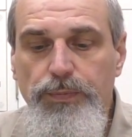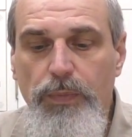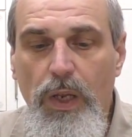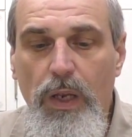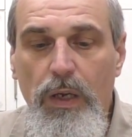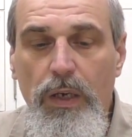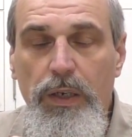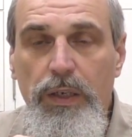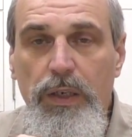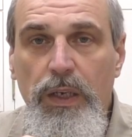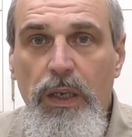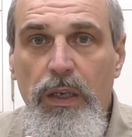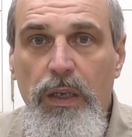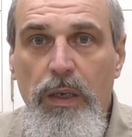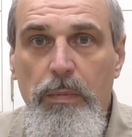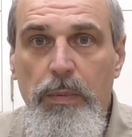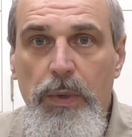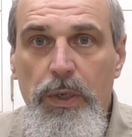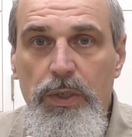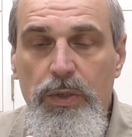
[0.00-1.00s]

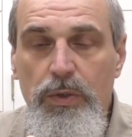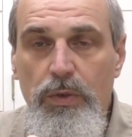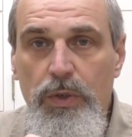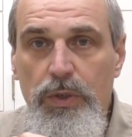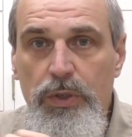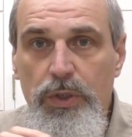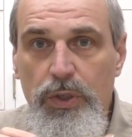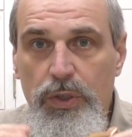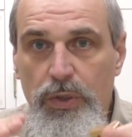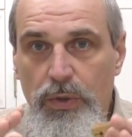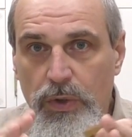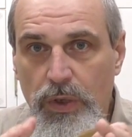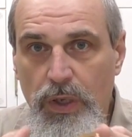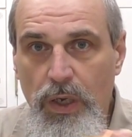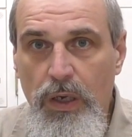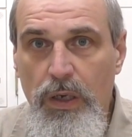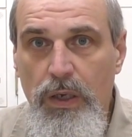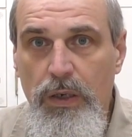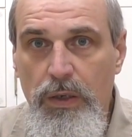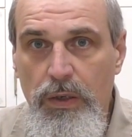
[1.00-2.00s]
линейки, происходит за счет,
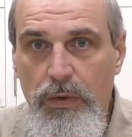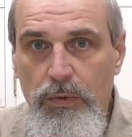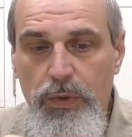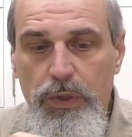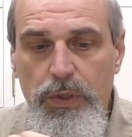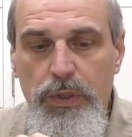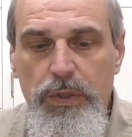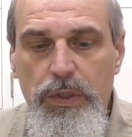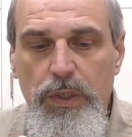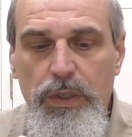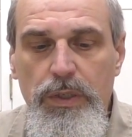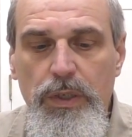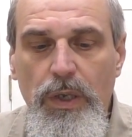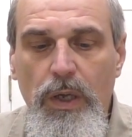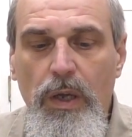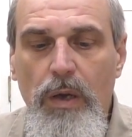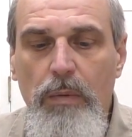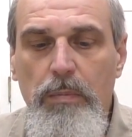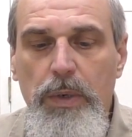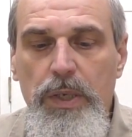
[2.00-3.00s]
как вот здесь
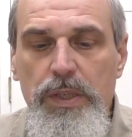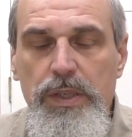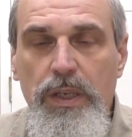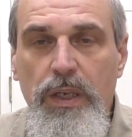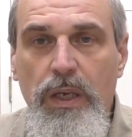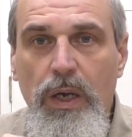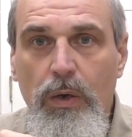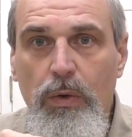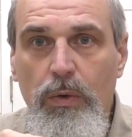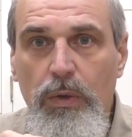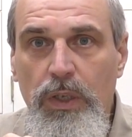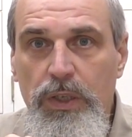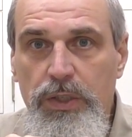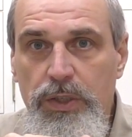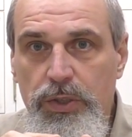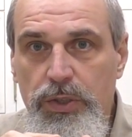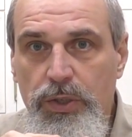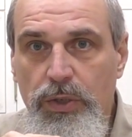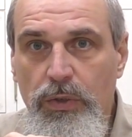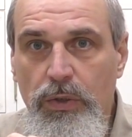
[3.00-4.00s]
пазы, как у
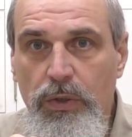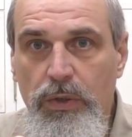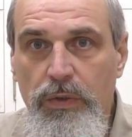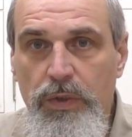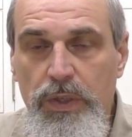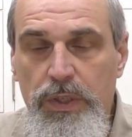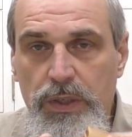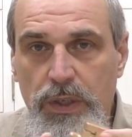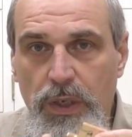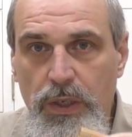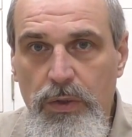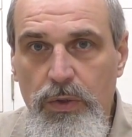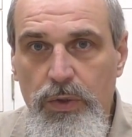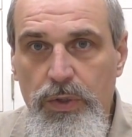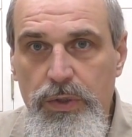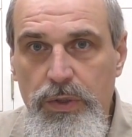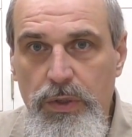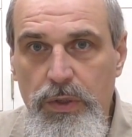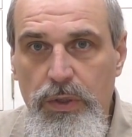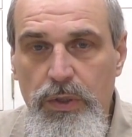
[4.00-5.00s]
ласточканого хвоста, то есть